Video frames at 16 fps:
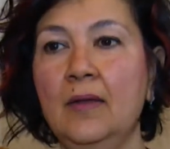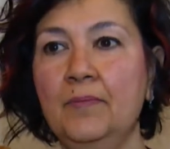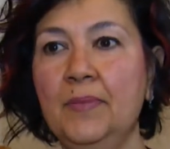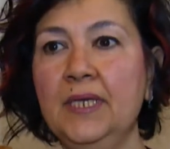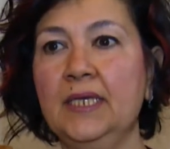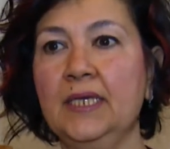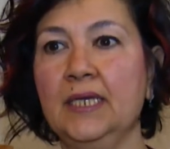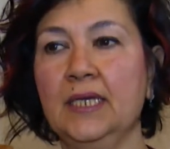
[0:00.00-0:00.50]

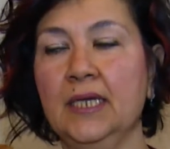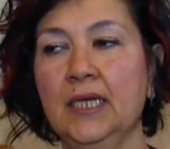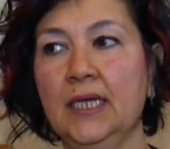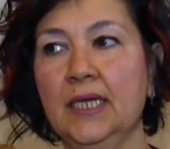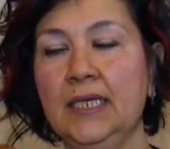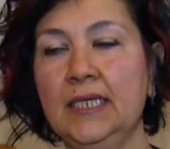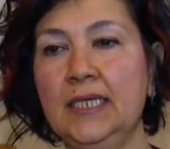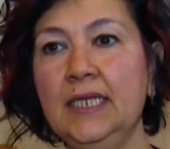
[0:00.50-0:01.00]
Peki
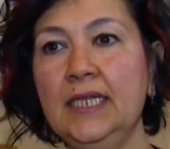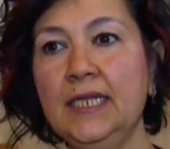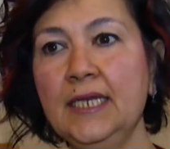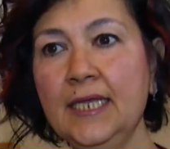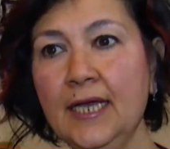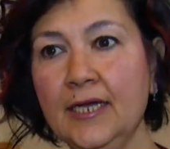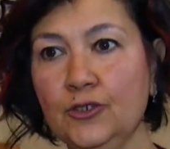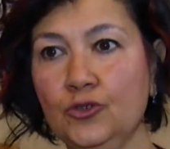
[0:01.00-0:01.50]

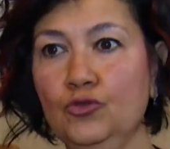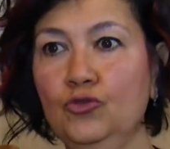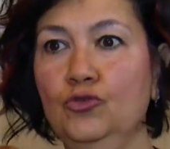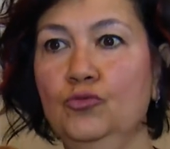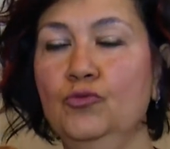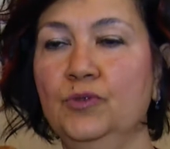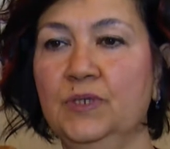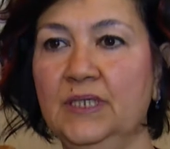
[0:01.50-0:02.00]
İleri yaş
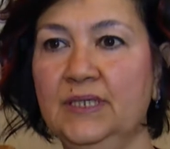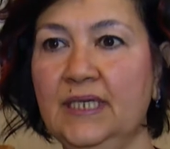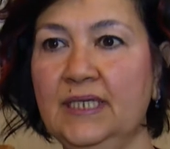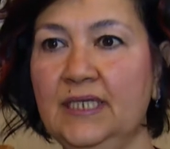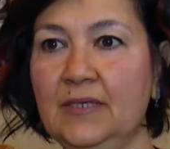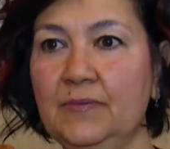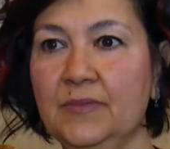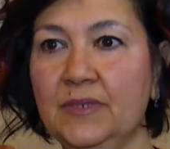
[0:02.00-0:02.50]
grubunda
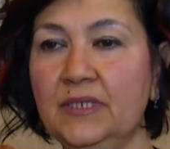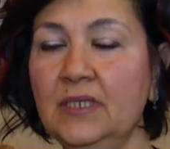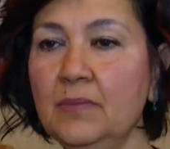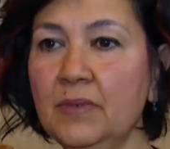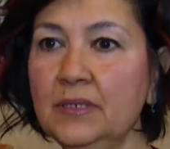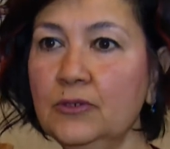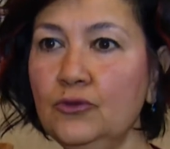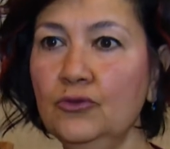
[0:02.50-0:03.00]
dediğimizde
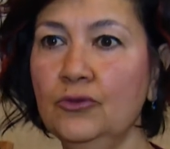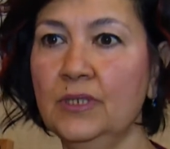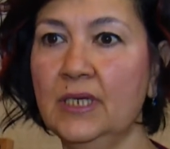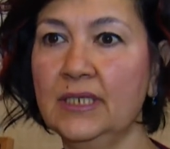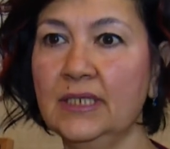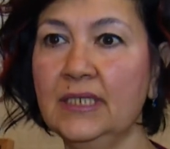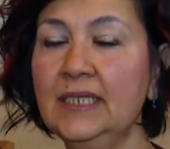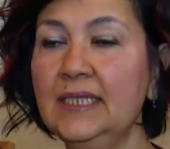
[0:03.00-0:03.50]
bana
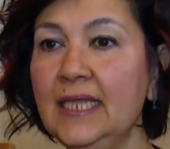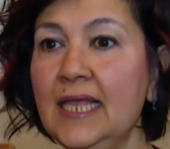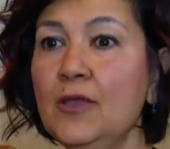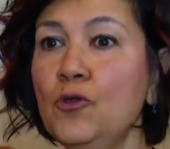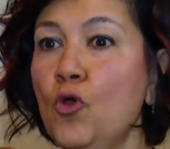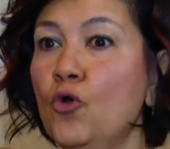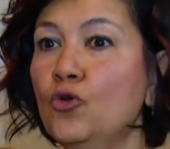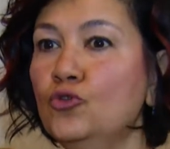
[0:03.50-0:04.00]
diyorlar ki ne
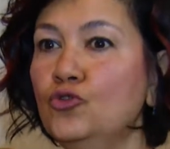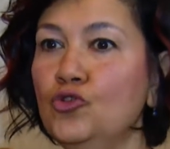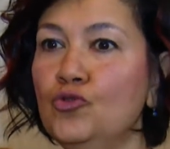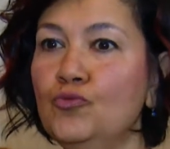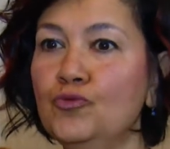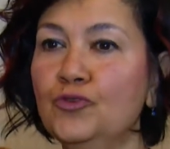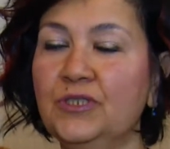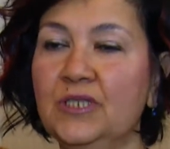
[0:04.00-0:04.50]

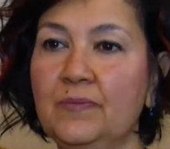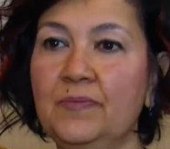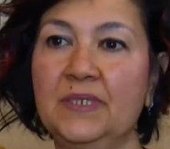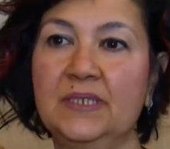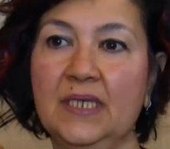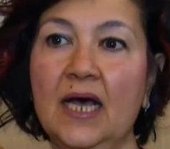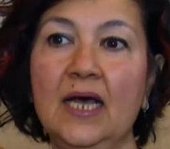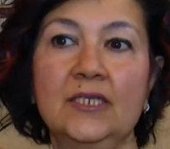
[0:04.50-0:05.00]
gördüğümüzde
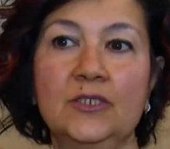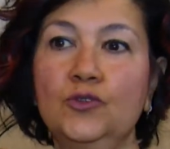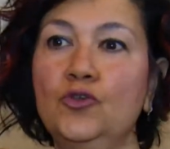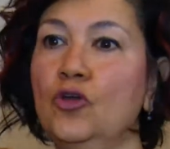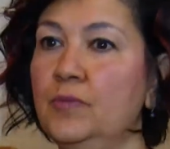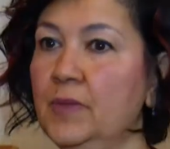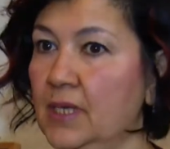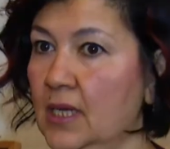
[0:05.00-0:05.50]
biz az
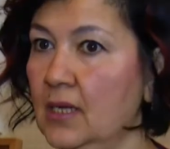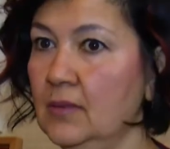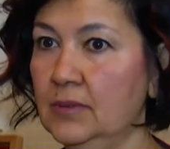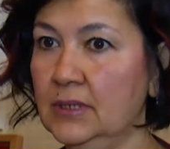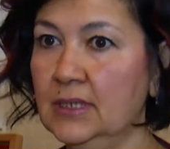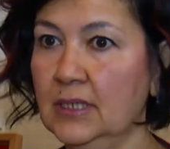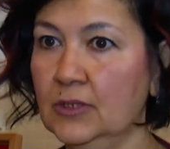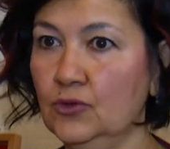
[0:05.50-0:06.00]
görme
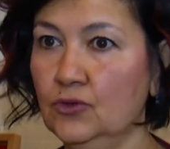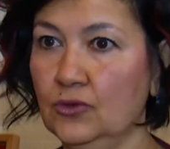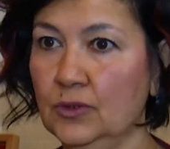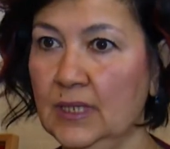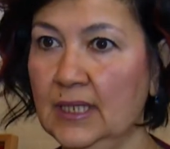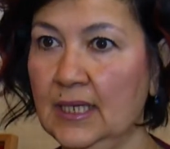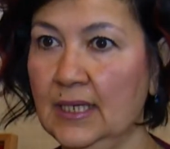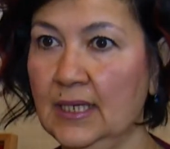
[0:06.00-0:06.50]

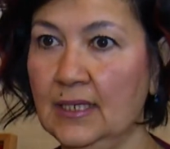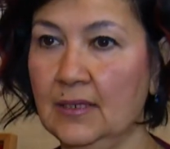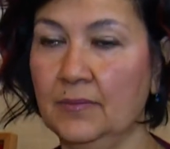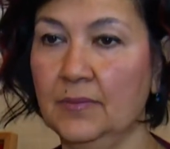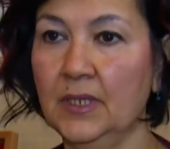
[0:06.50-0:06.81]
rehabilitasyonuna gelelim.